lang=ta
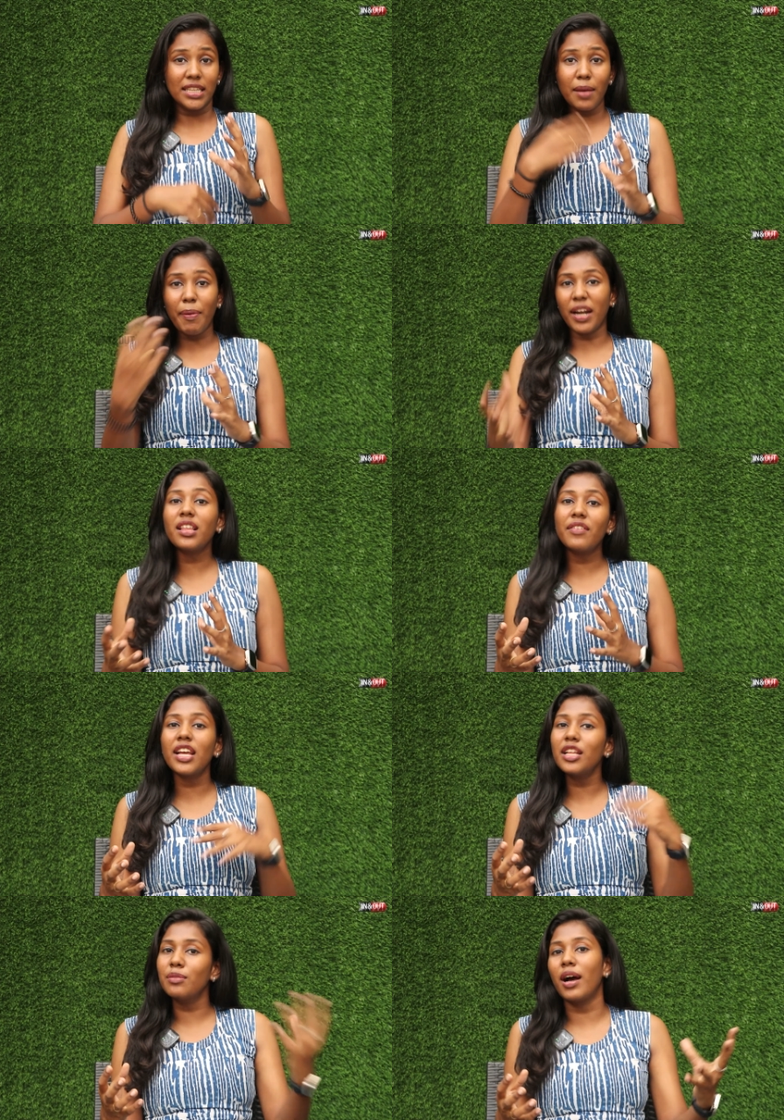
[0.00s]
இந்த படத்தை
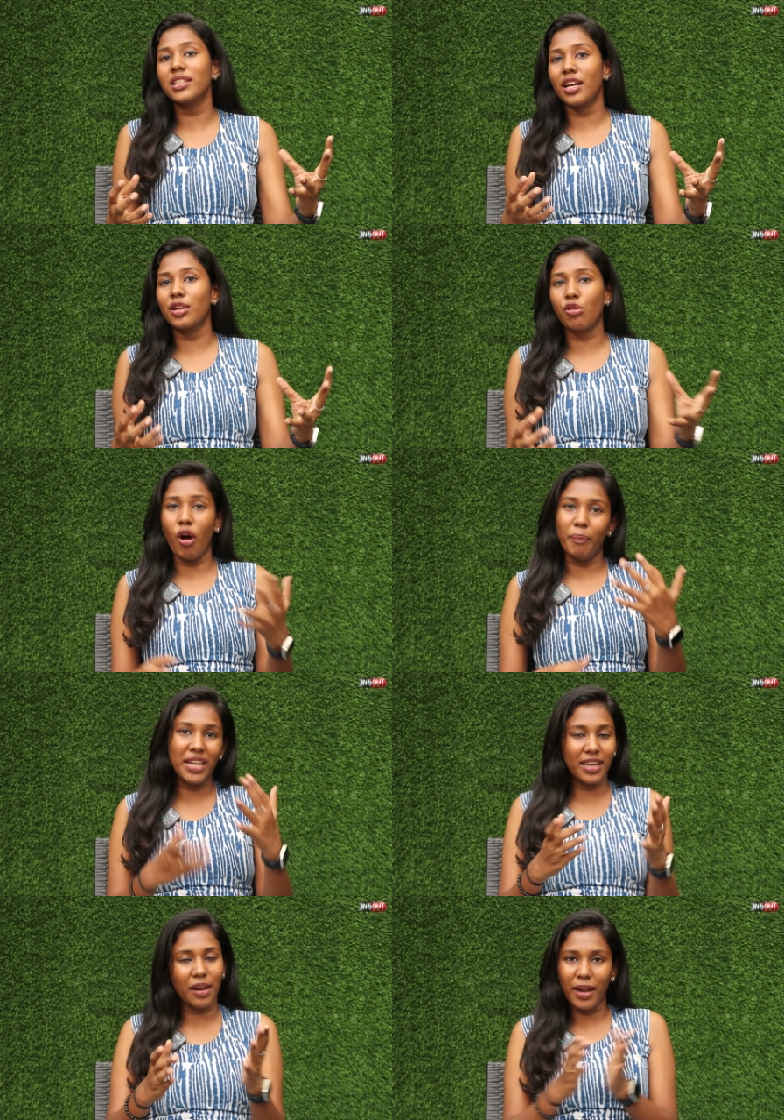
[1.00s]
விட இது மாசா இருக்கும்
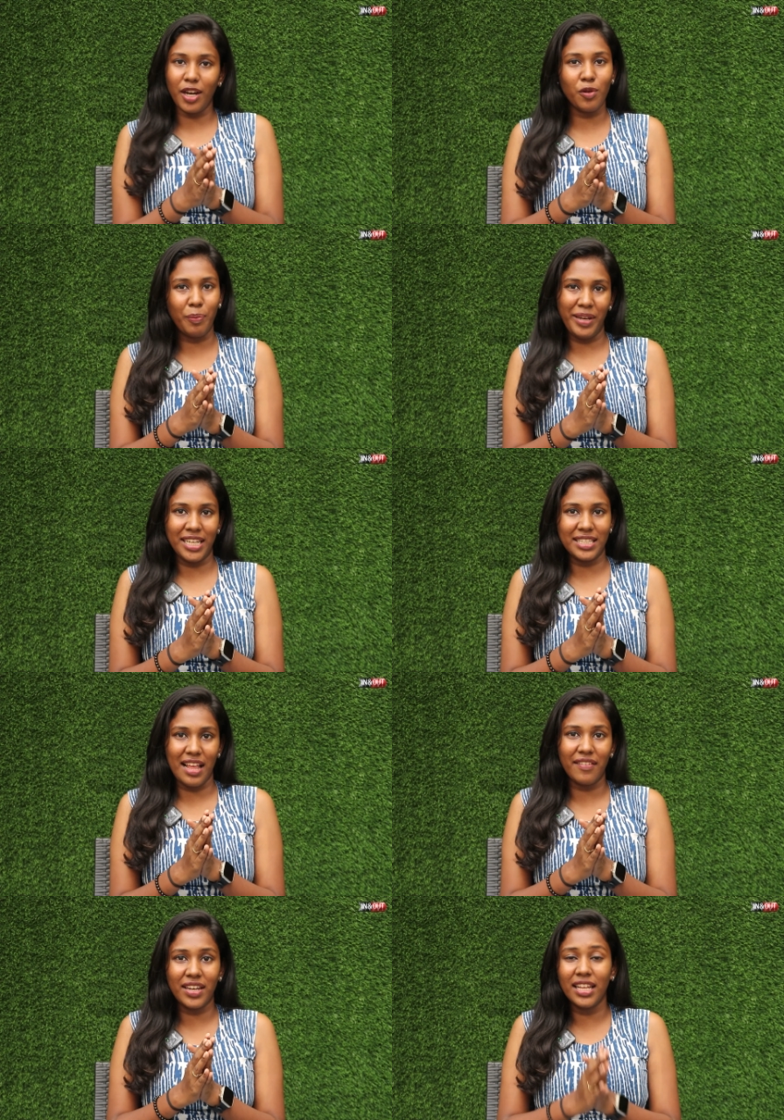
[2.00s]
அப்படின்ற மாதிரியான ஒப்பீனியன்ஸ்
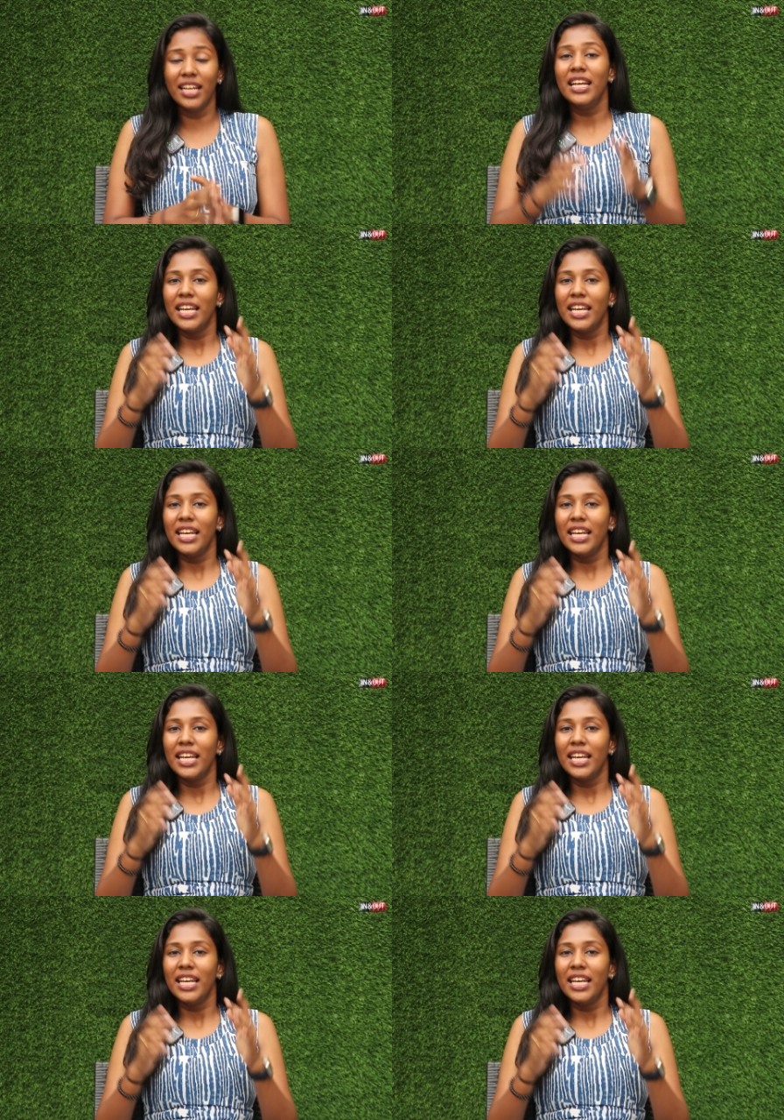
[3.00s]
எல்லாம் வருது